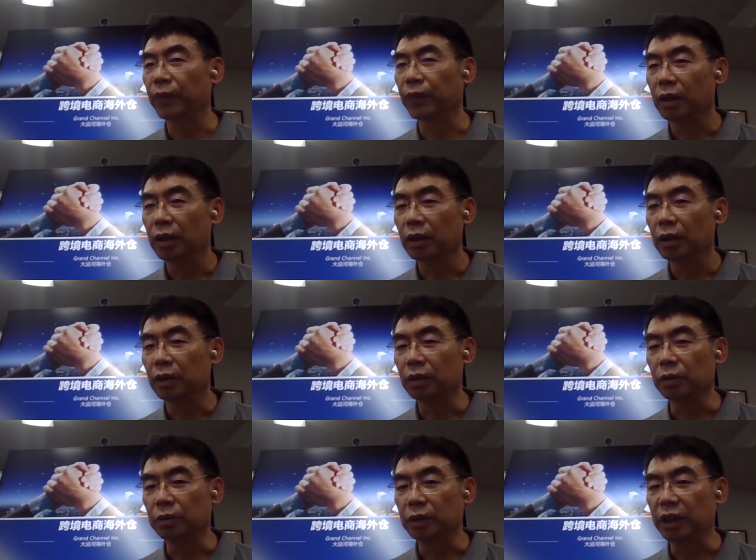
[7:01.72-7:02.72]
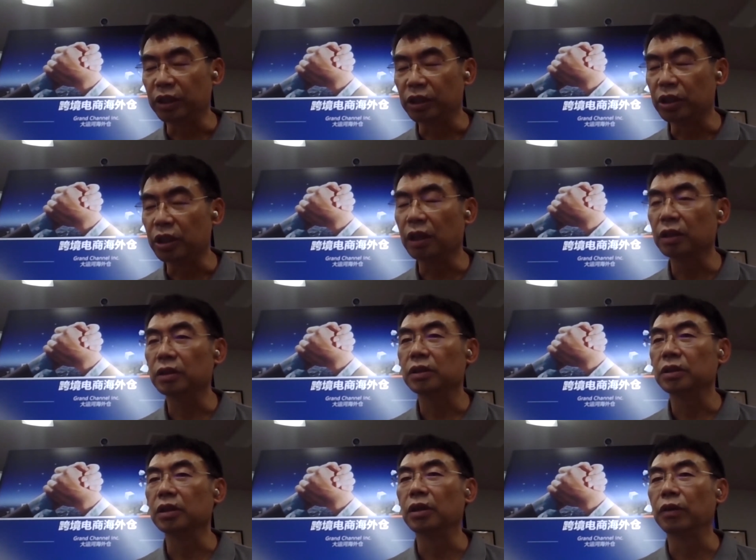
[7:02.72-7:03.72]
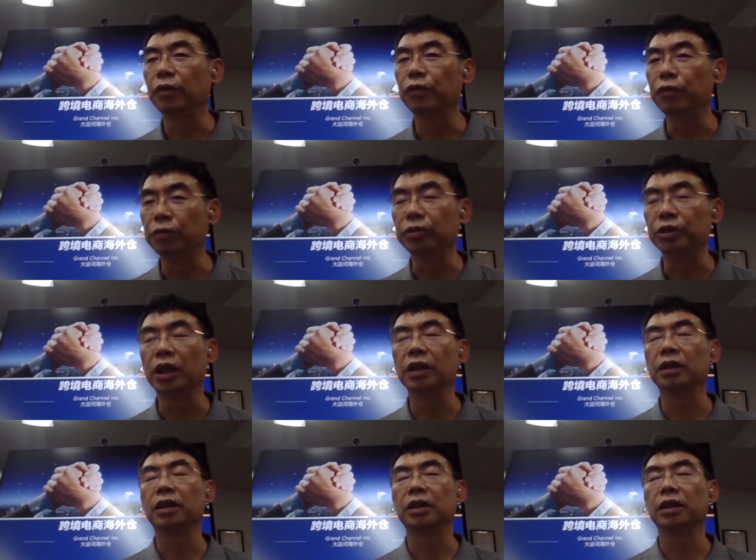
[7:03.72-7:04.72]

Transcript: 呃，电商的服务商，呃，加